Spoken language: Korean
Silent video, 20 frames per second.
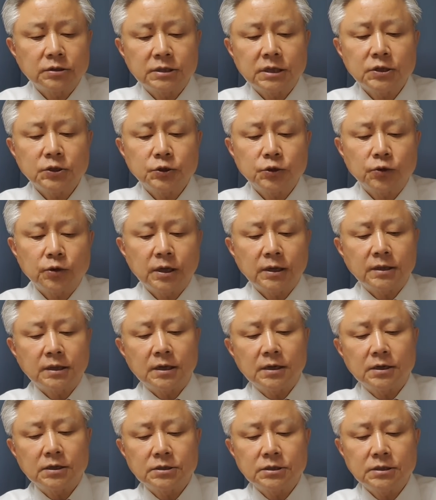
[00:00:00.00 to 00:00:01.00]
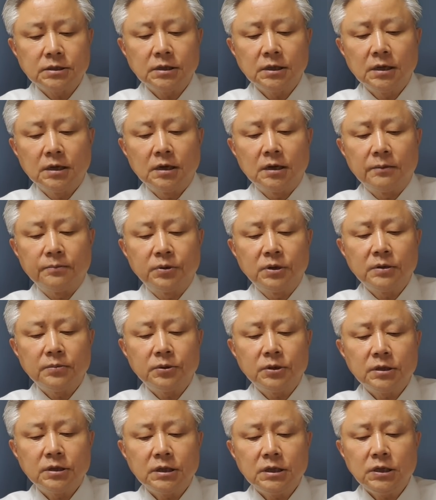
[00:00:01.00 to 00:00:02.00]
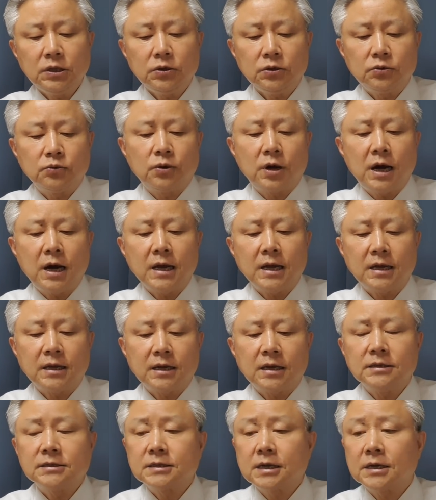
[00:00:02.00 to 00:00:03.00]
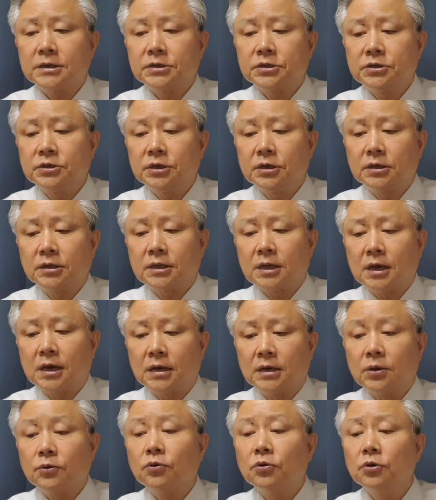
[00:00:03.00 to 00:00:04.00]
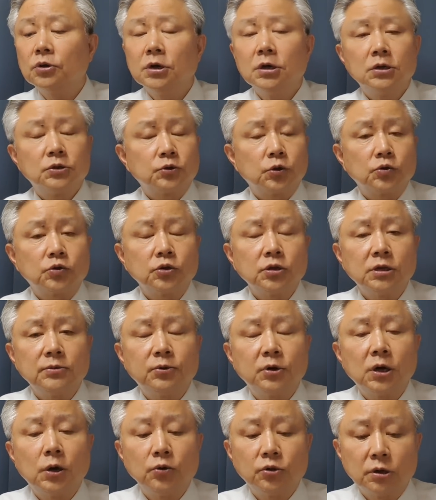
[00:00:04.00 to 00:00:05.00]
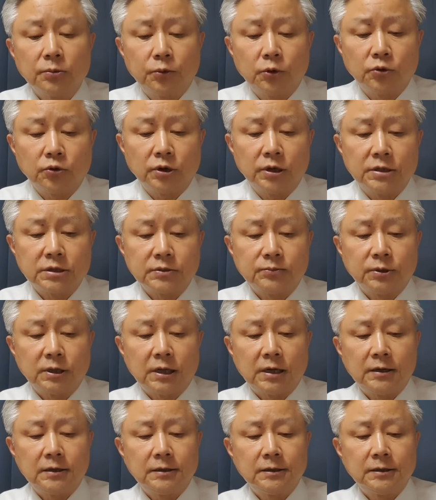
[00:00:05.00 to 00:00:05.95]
재촉했다는 것이 법원이 확인한 사실이었다라고 조선일보가 오늘 보도를 했습니다.